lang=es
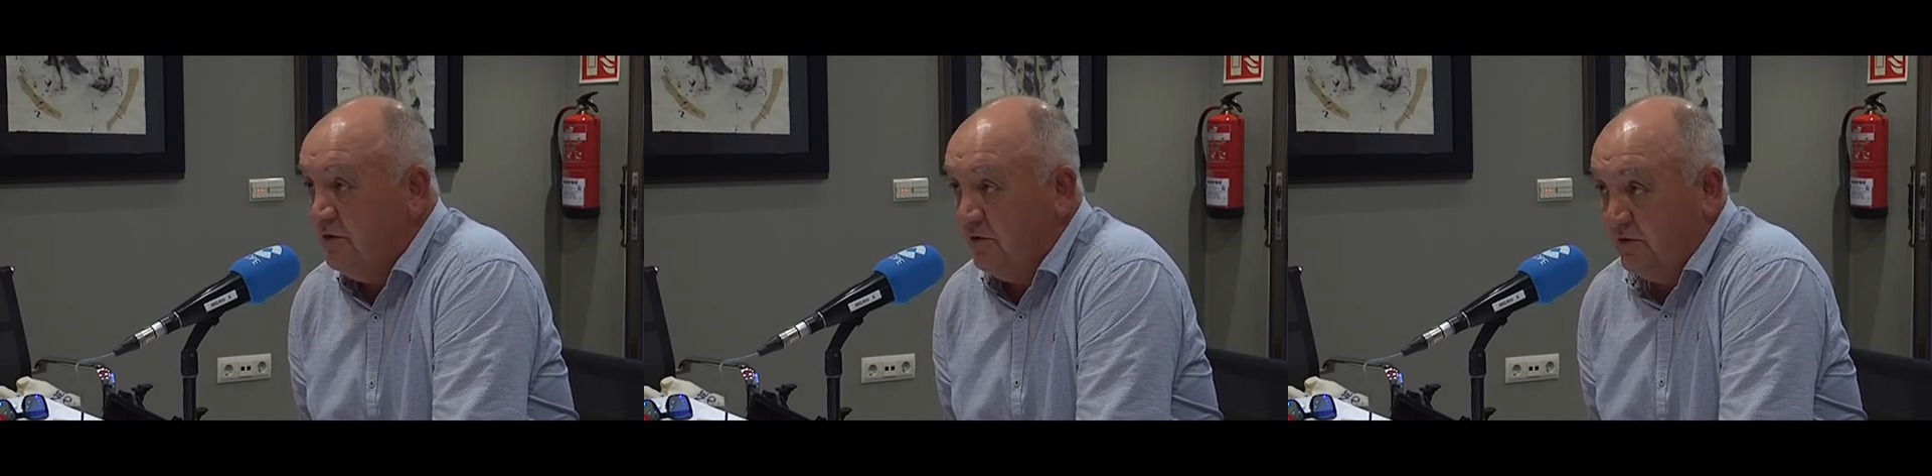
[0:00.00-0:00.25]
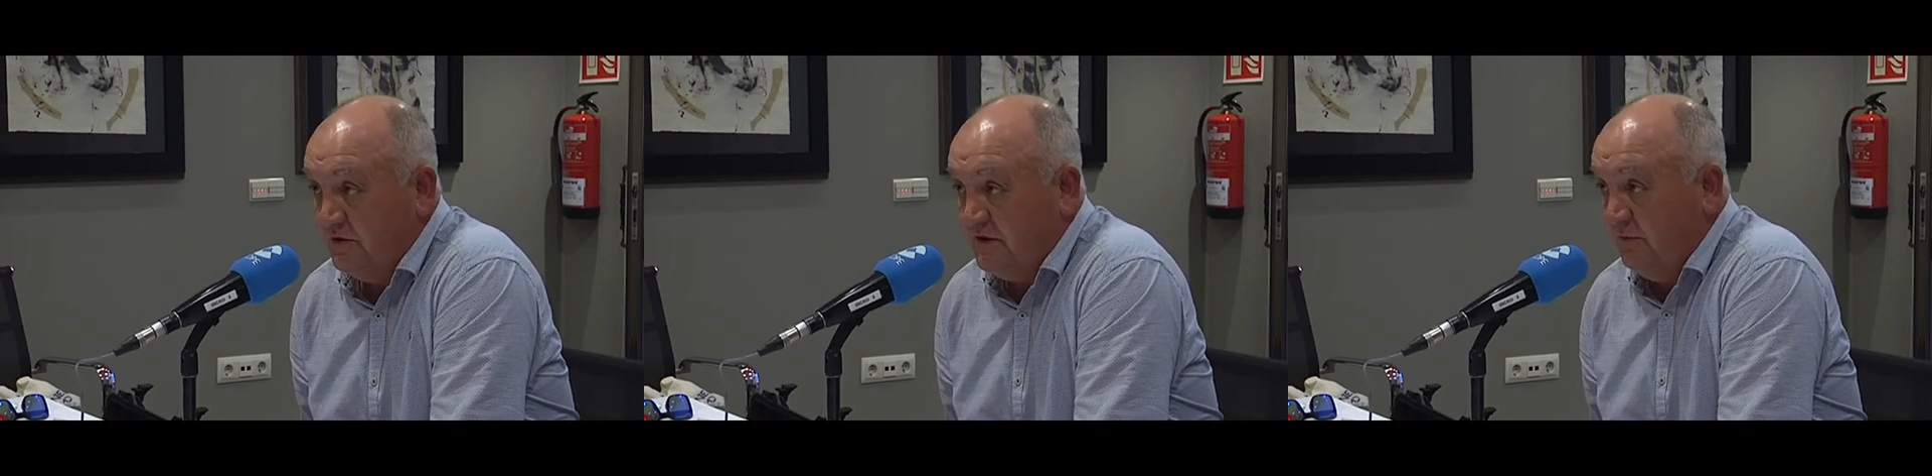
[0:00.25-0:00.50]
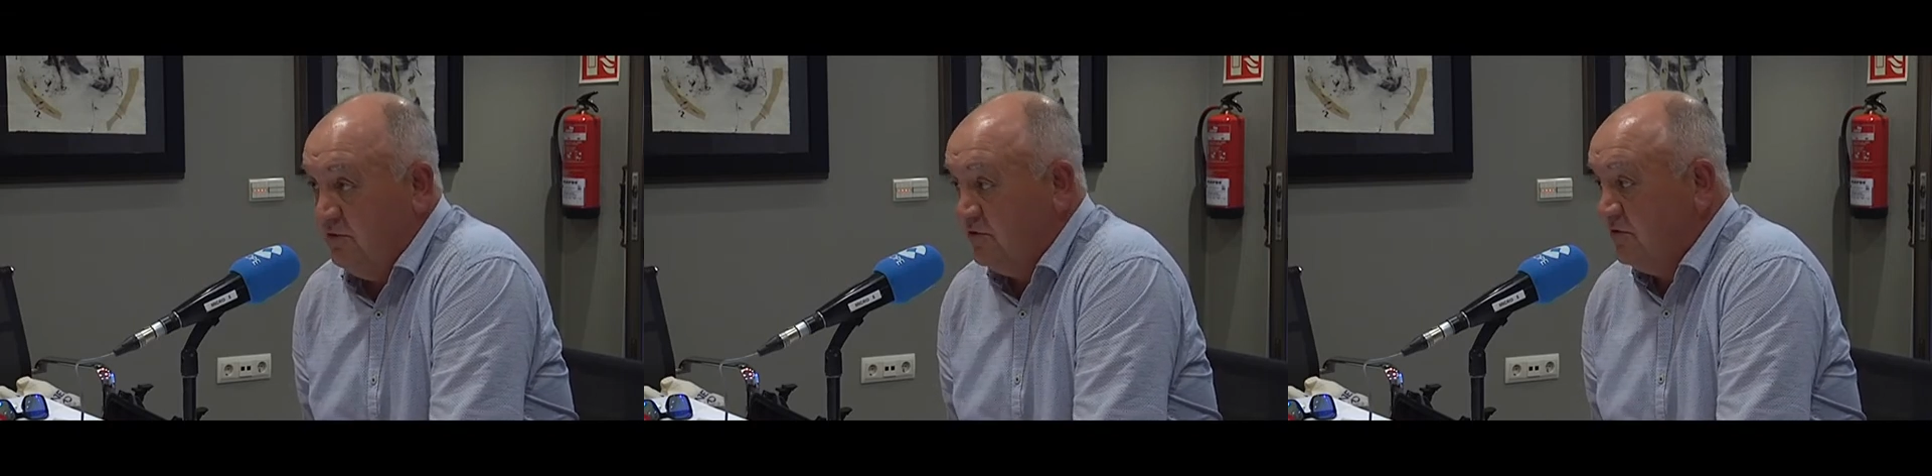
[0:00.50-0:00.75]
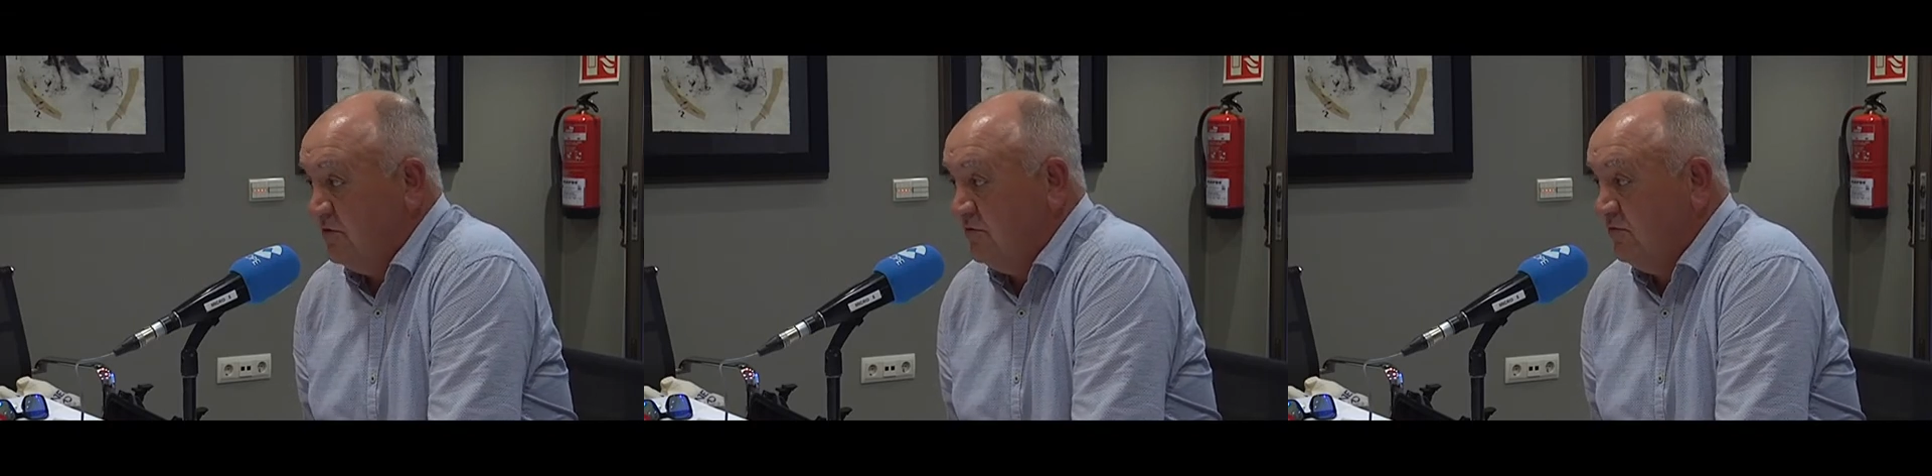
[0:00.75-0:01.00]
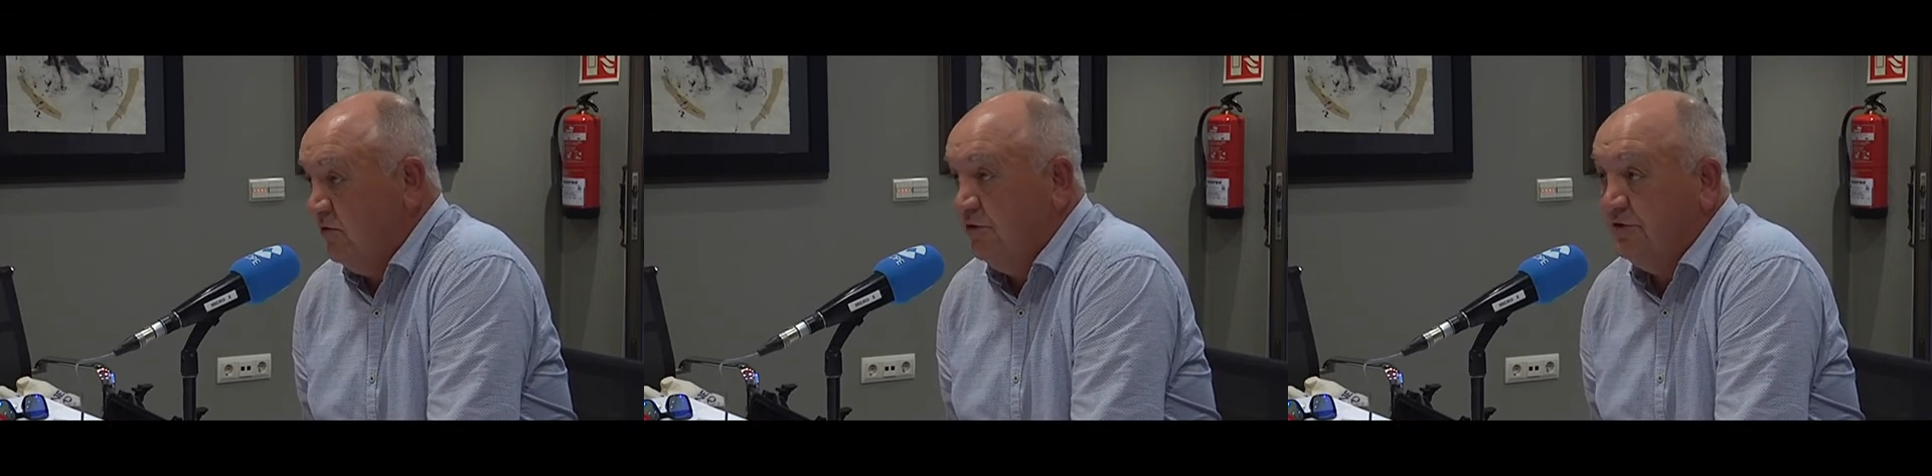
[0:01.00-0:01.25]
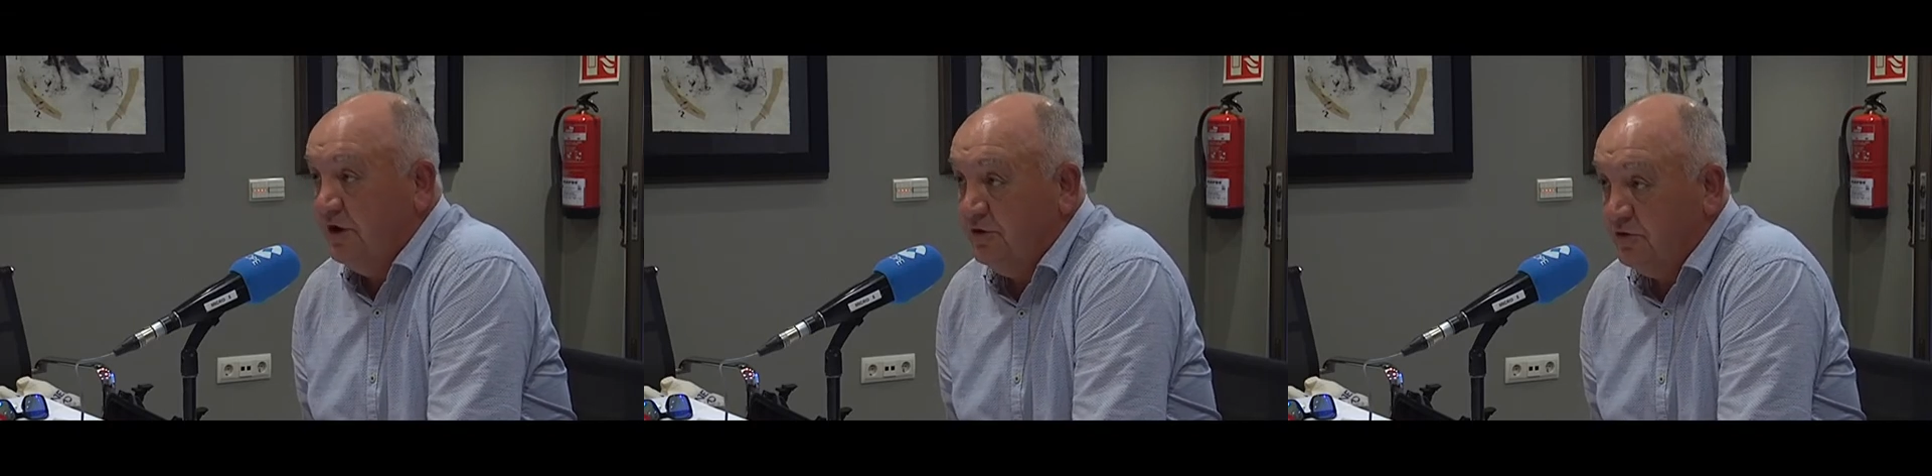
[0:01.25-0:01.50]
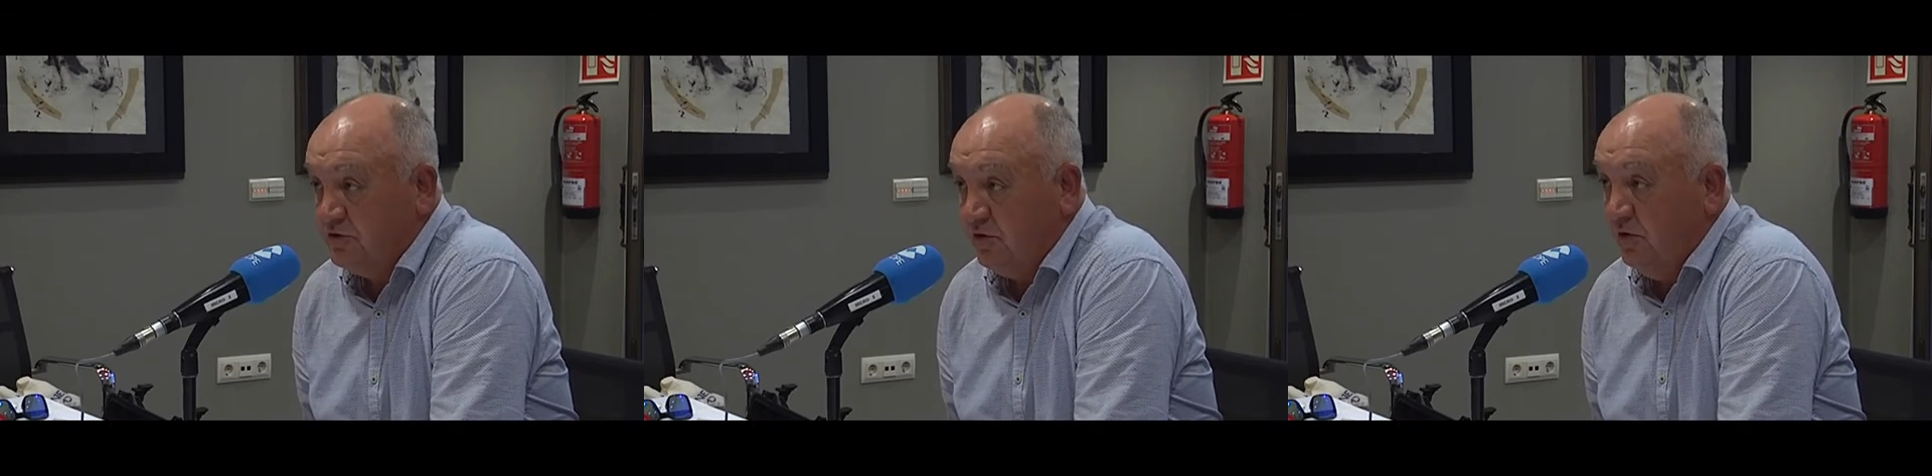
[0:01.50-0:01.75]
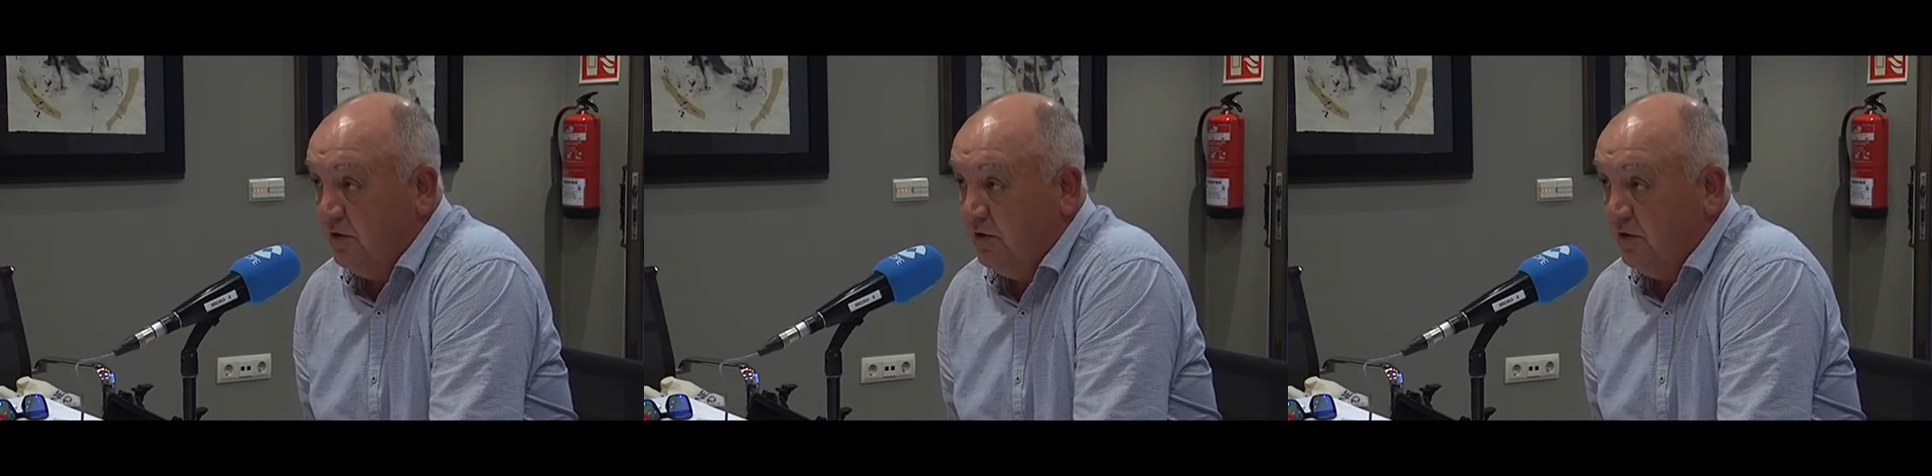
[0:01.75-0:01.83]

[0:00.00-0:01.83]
yo creo que estamos contentos con